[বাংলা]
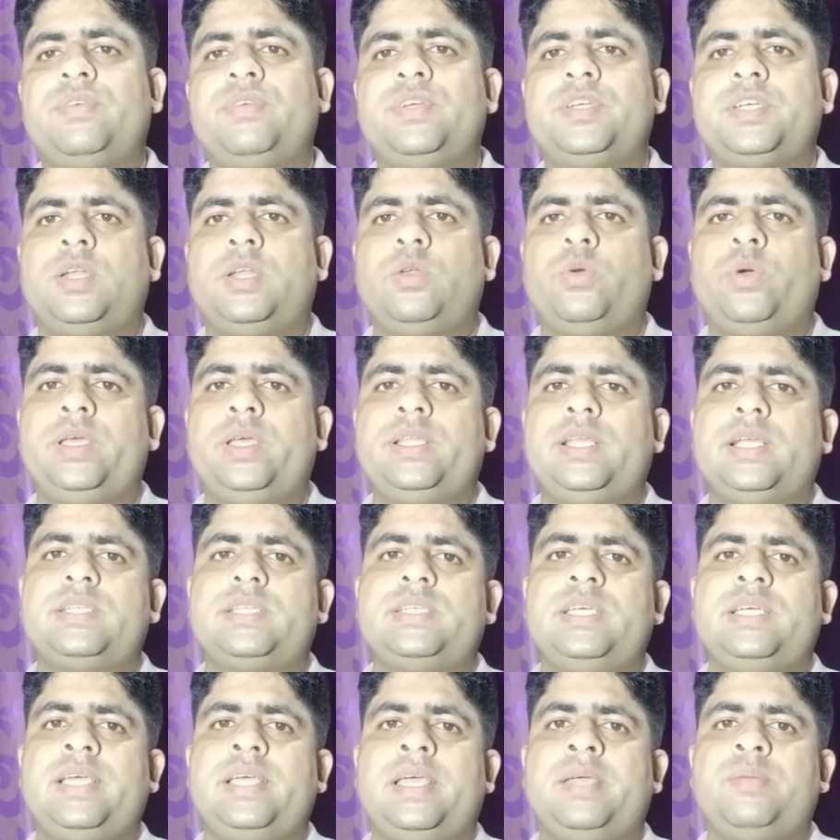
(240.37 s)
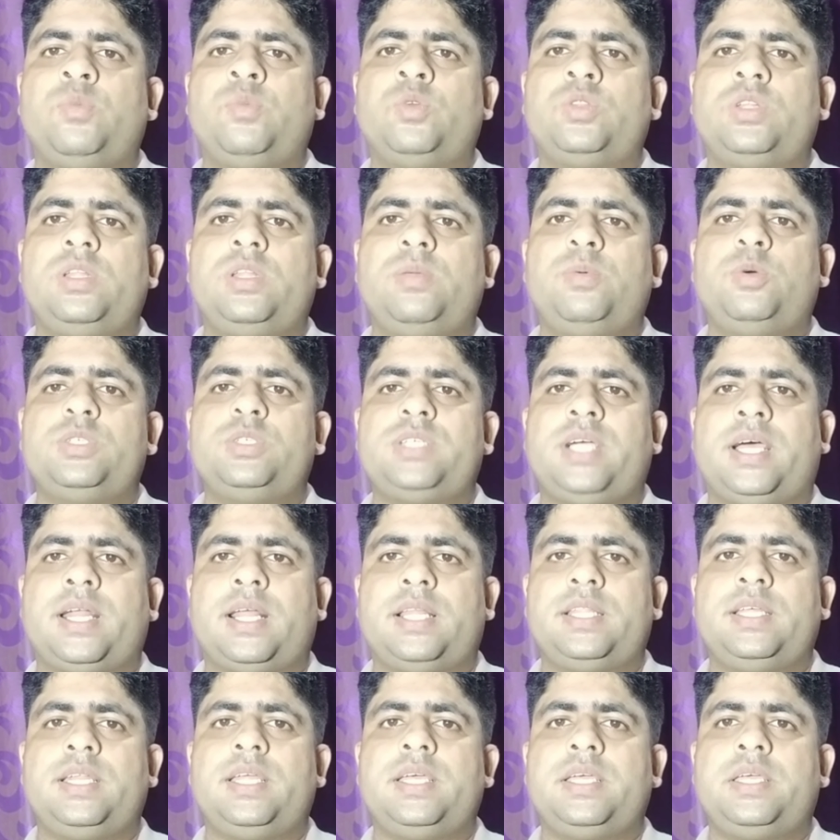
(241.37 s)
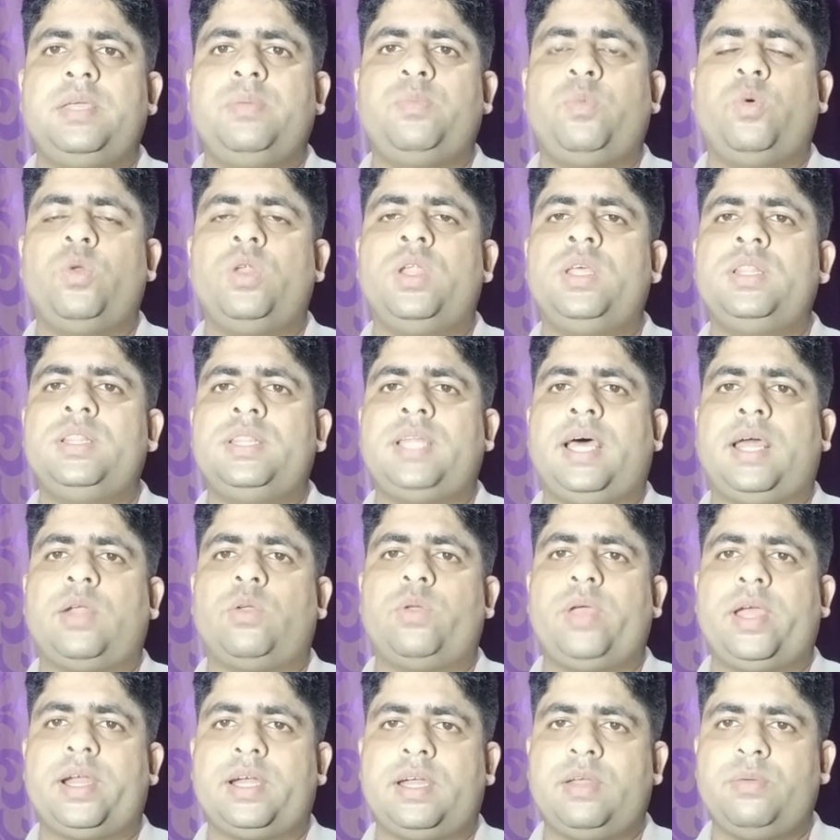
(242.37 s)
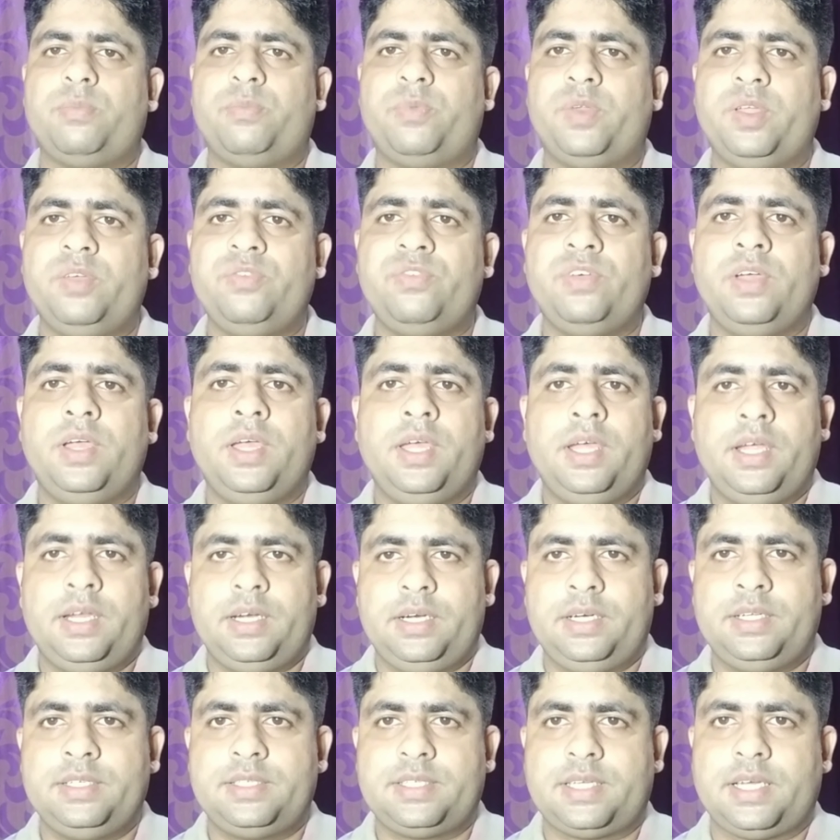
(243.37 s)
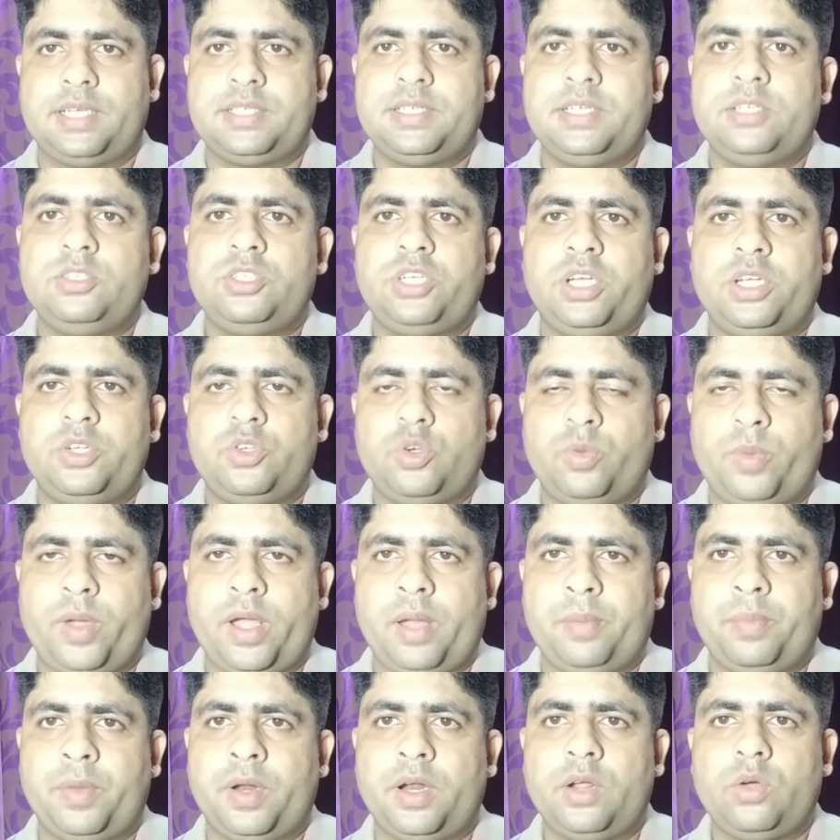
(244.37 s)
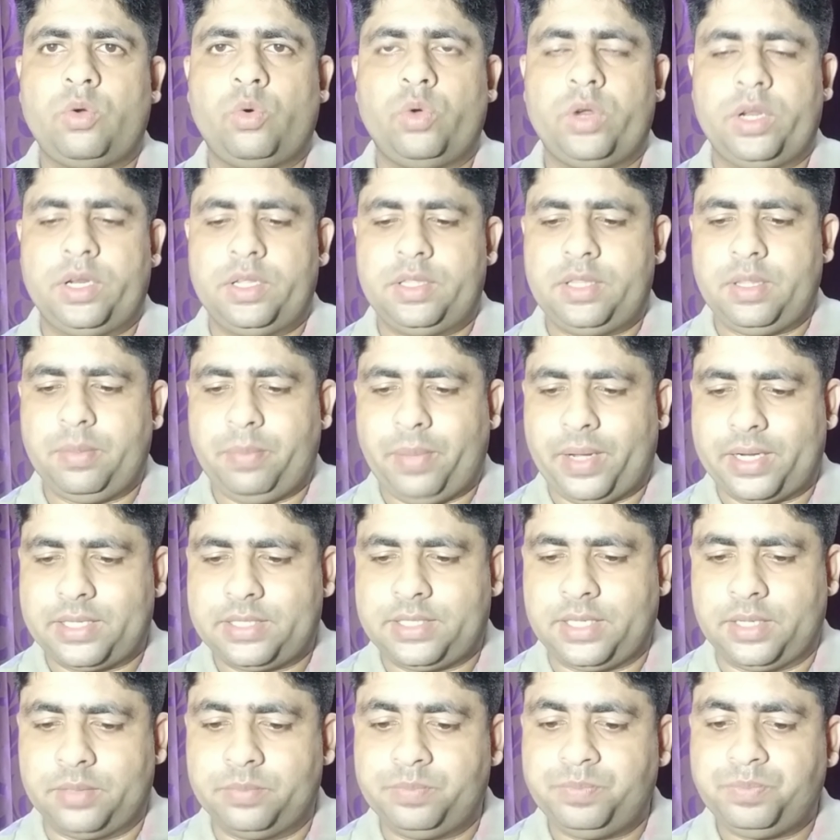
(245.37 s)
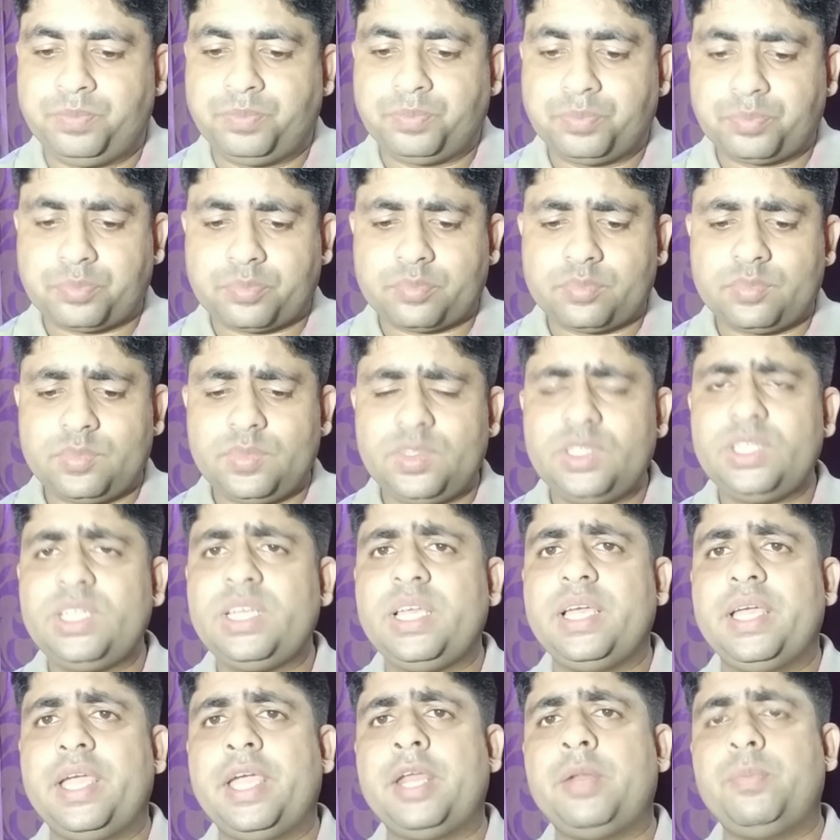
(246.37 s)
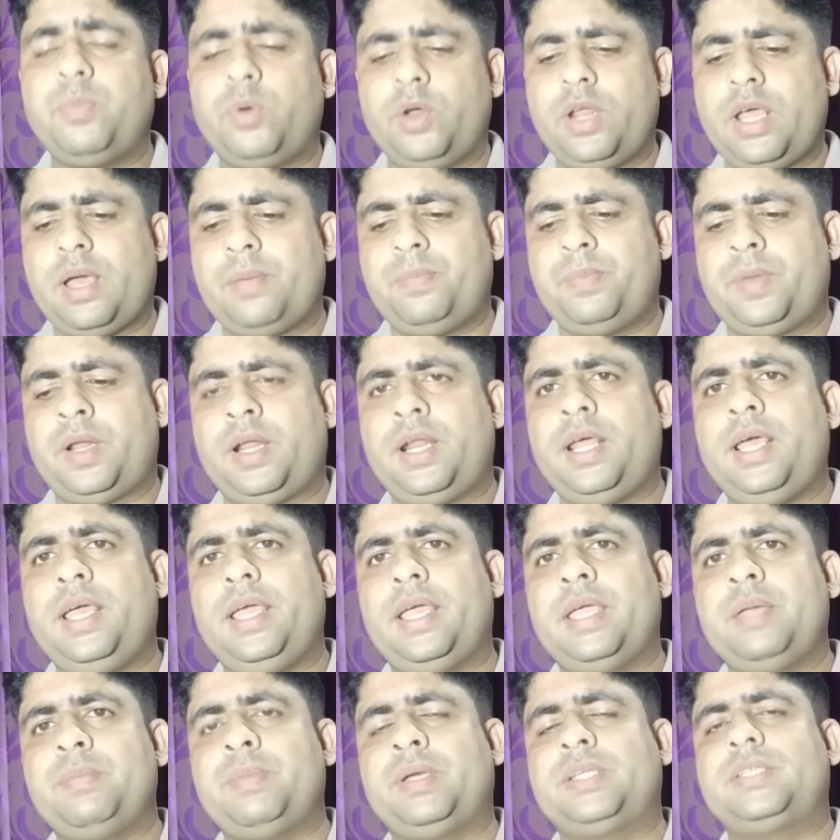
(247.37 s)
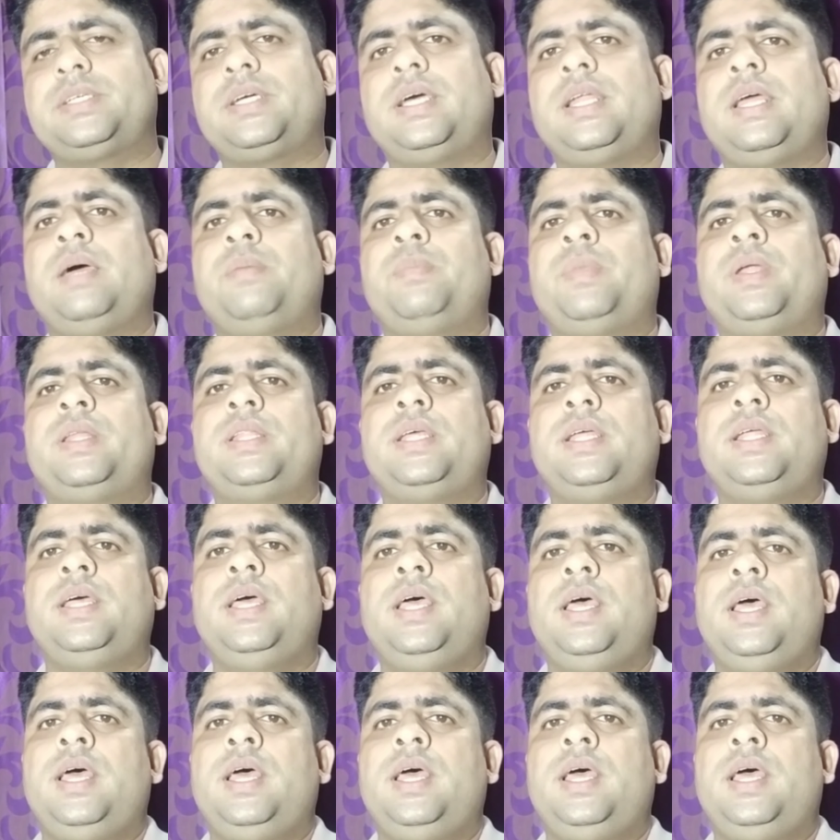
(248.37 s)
রিভিশন হয়ে যাচ্ছে এই মধ্যে এবং সারাদিনে কি পড়লেন তারও একটা ব্রিফ ডিসকাশন সেই সময় আপনারা করে নিতে পারছেন এরপরে আপনারা এই মাঝখানে আপনাদের